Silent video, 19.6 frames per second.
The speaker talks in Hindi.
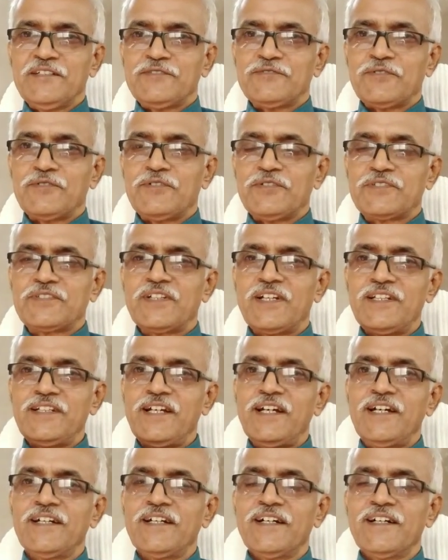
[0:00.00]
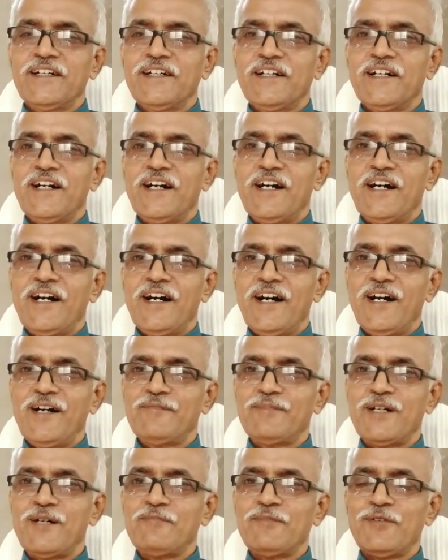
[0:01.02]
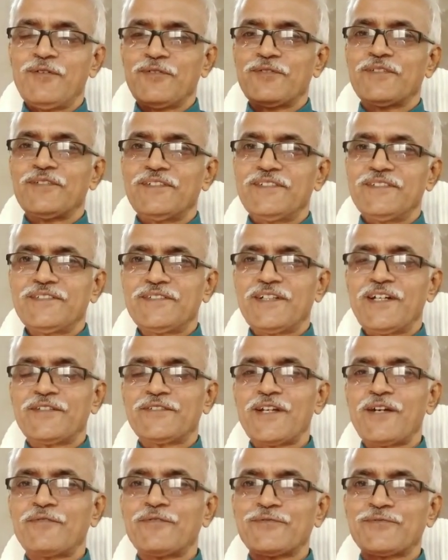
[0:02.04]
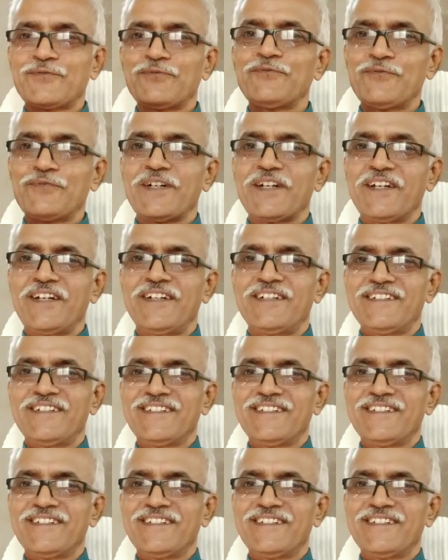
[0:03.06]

तो चलिए अब हम लोग चर्चा को शुरू करें